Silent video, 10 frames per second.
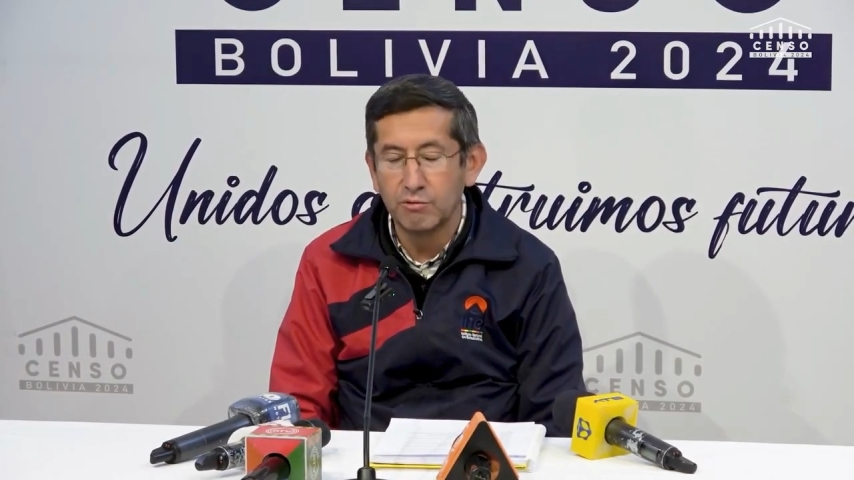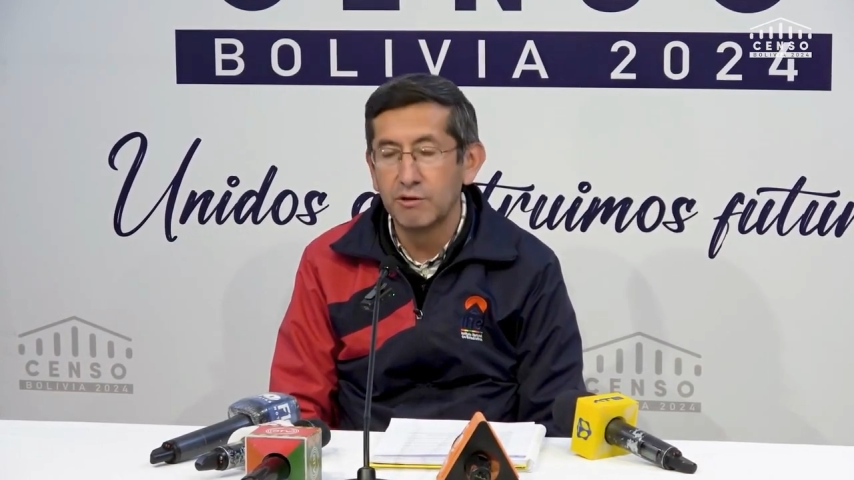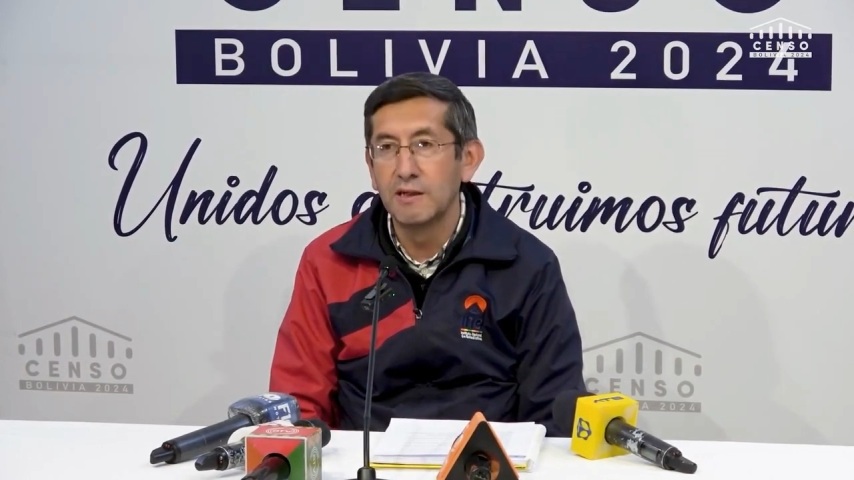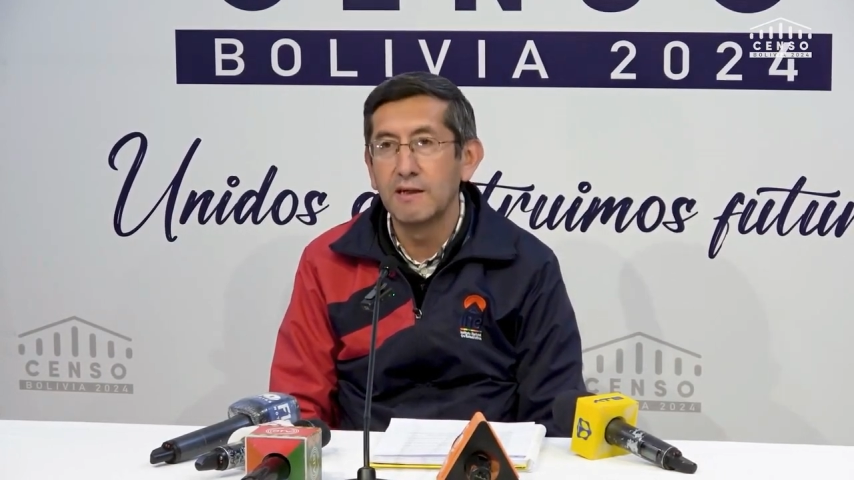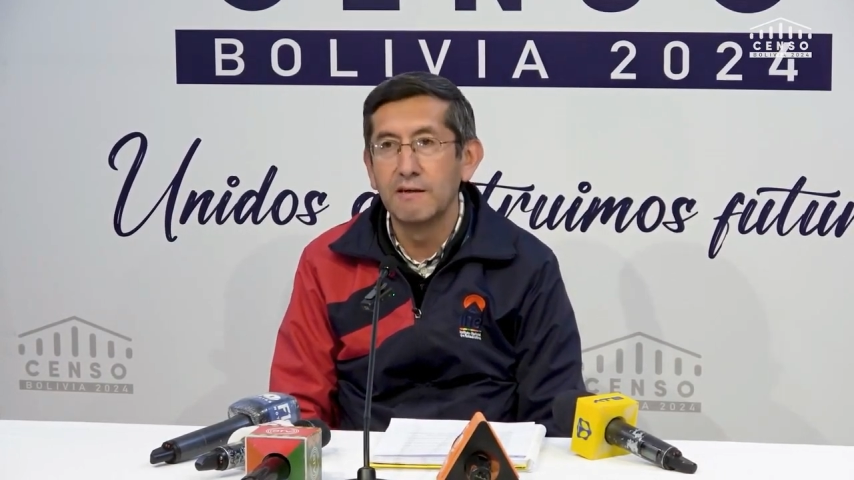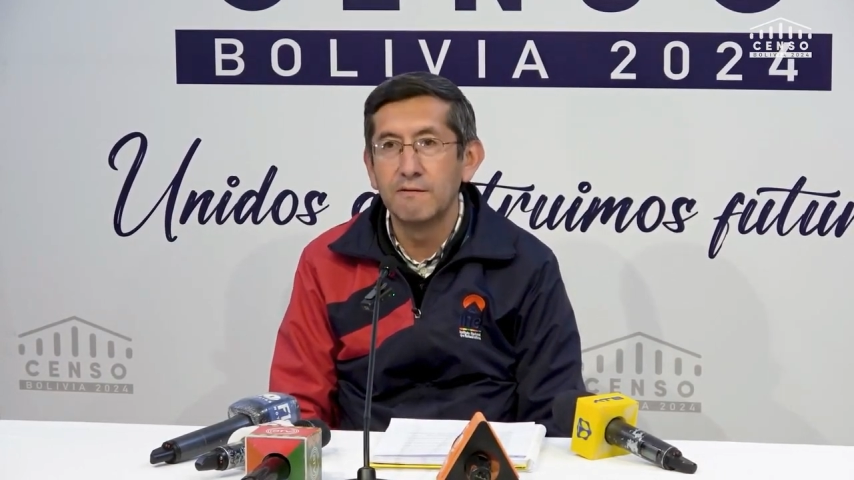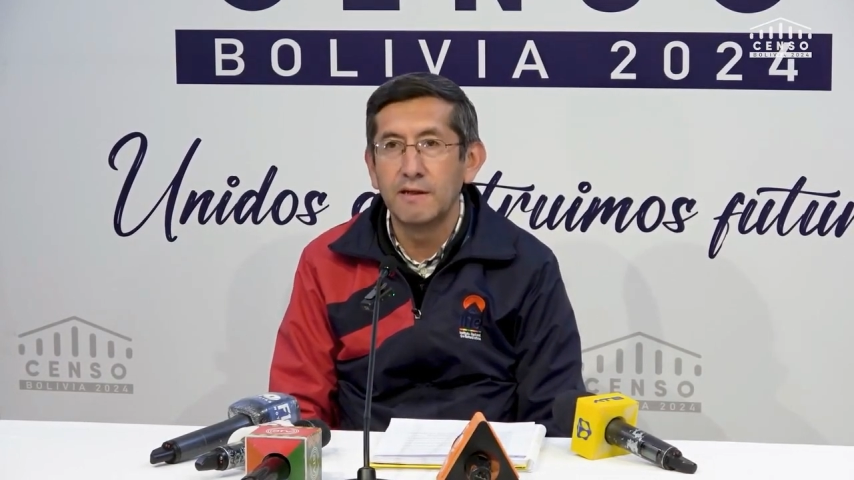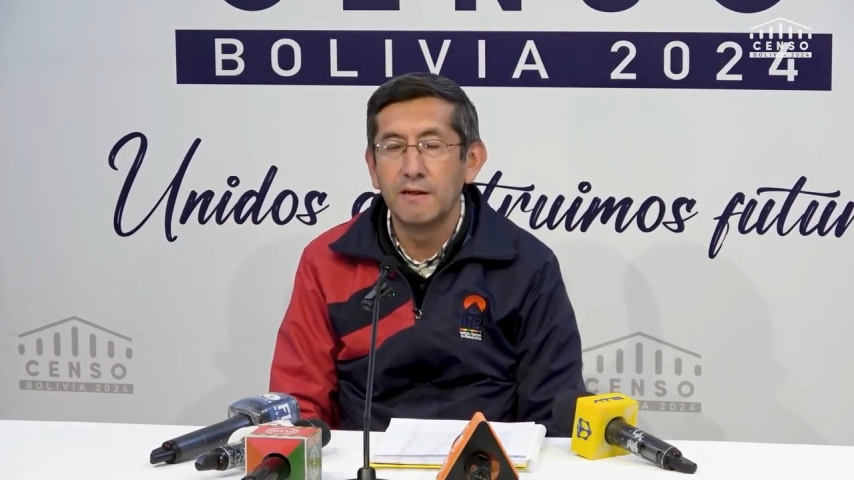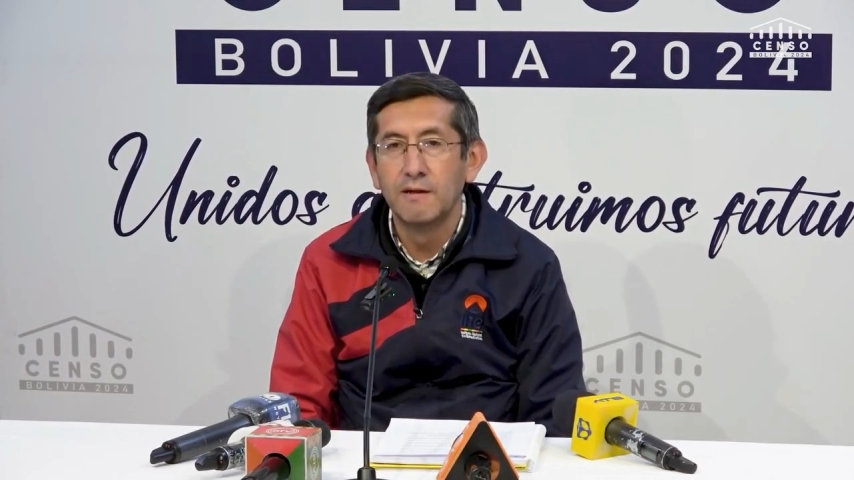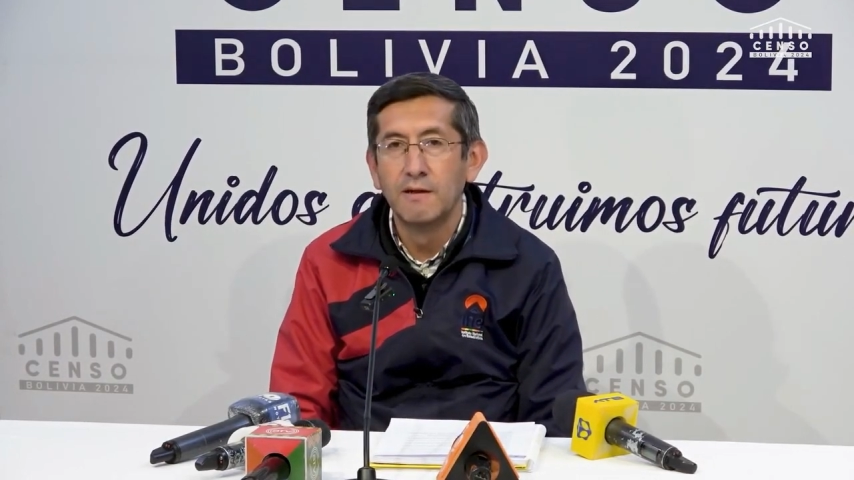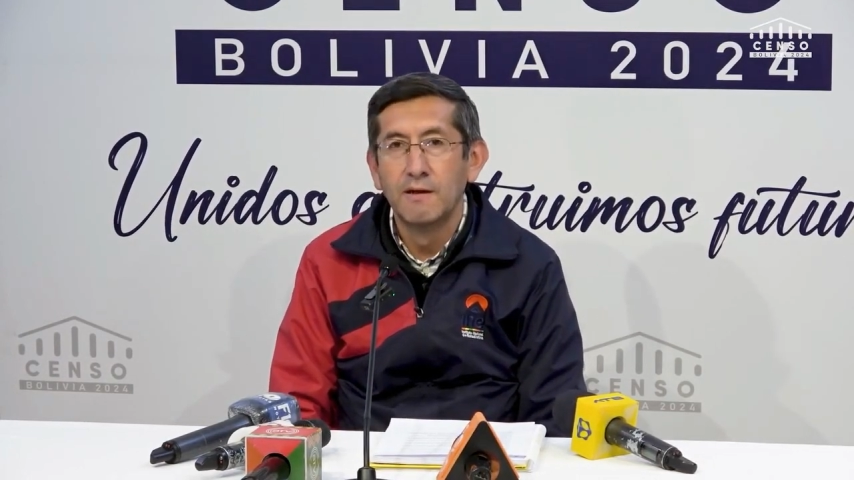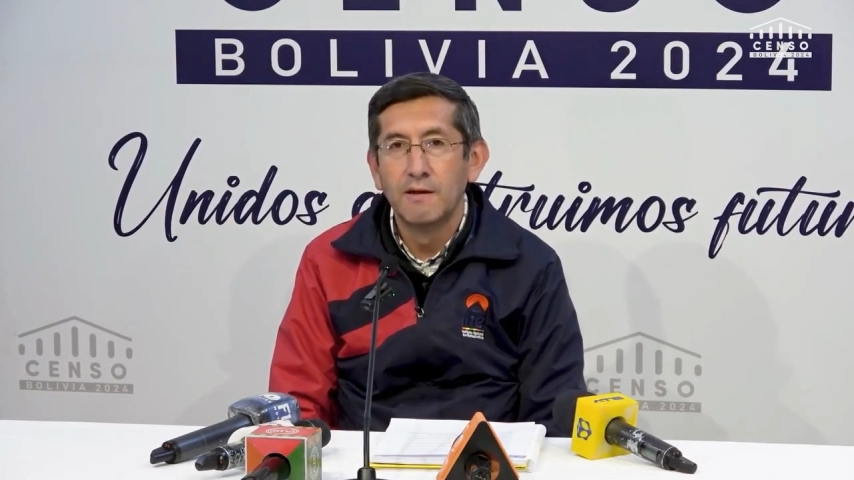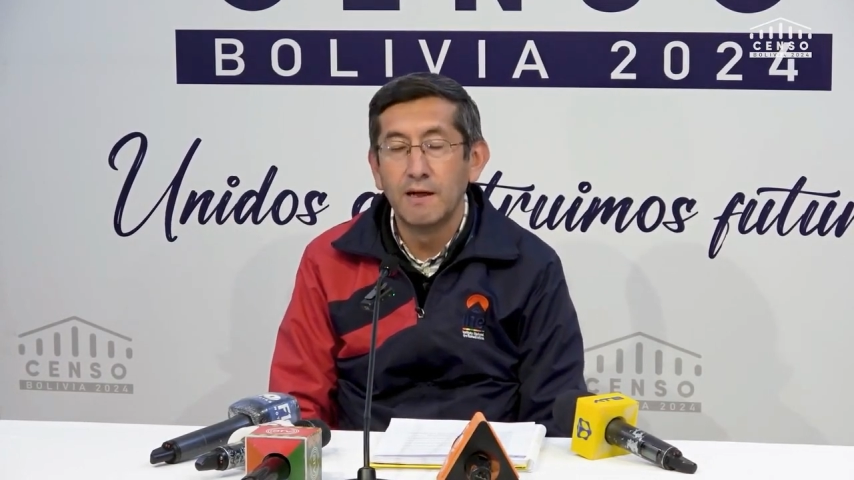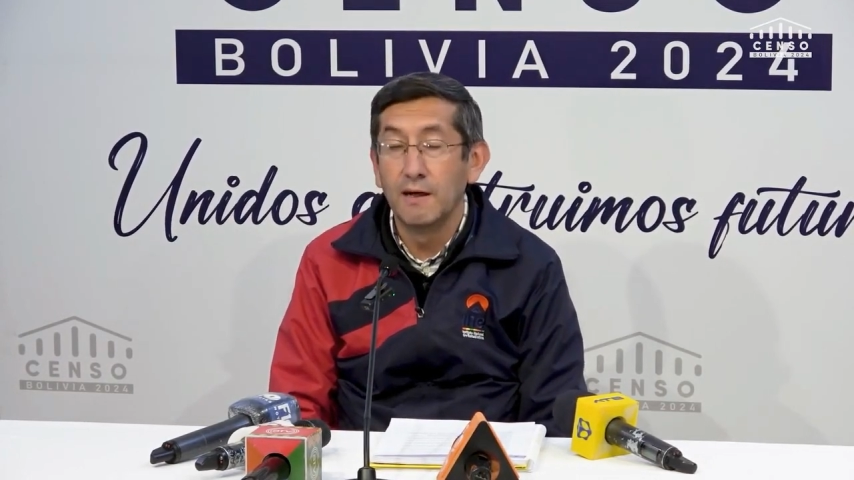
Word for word: contingente que